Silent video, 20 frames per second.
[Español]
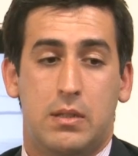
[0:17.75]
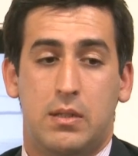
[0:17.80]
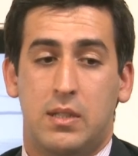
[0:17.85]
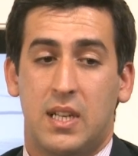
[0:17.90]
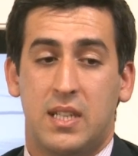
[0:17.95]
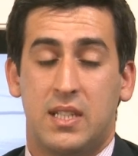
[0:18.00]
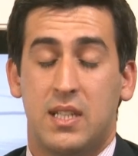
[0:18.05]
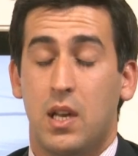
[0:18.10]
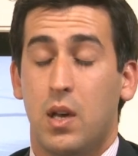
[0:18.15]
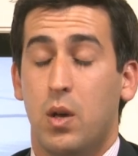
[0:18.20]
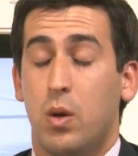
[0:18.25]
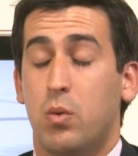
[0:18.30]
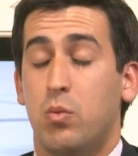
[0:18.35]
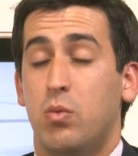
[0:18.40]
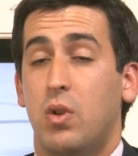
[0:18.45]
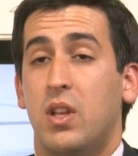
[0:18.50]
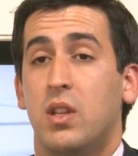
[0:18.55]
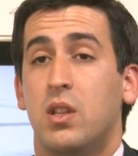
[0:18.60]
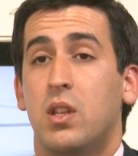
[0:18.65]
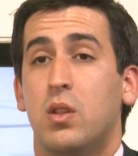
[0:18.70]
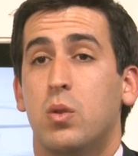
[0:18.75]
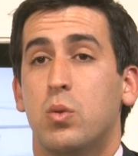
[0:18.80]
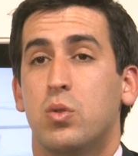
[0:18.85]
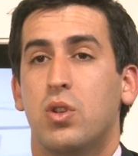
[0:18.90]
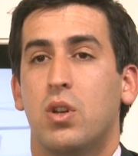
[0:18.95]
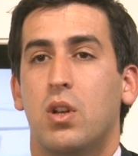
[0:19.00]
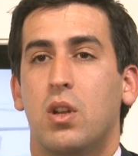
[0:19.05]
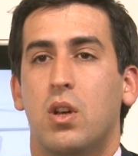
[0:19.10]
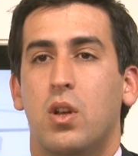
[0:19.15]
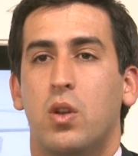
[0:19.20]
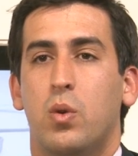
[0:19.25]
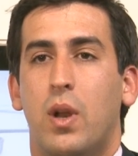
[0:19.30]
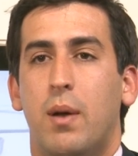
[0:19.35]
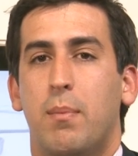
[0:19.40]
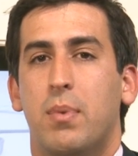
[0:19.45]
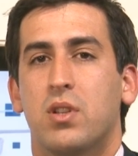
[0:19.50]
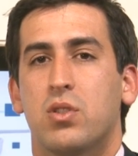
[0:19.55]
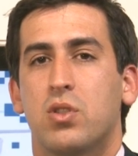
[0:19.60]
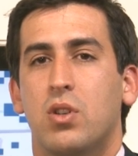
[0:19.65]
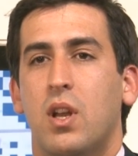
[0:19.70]
ya sea de una institución o de
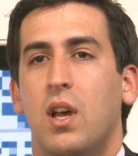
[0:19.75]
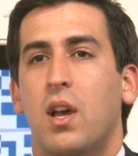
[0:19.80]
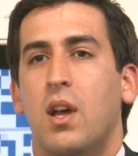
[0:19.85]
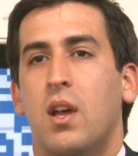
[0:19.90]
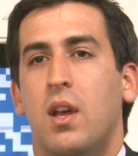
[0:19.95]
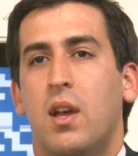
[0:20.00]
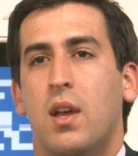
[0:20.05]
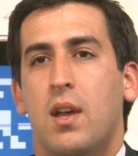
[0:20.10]
una persona,